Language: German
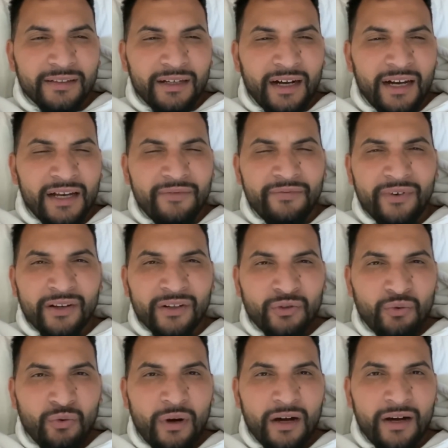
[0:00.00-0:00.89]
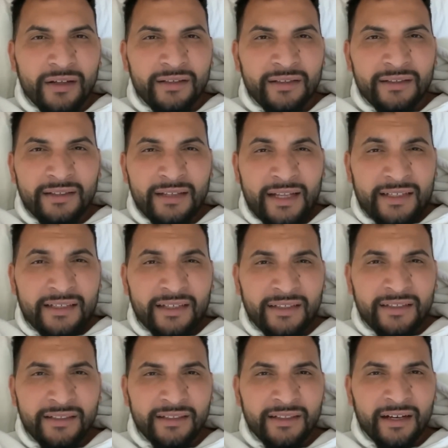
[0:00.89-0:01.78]
einfach nur eine
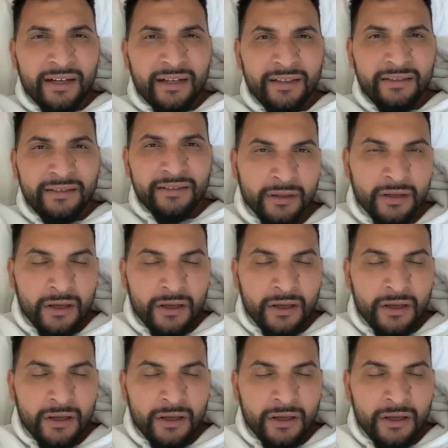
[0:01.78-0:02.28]
Lächerlichkeit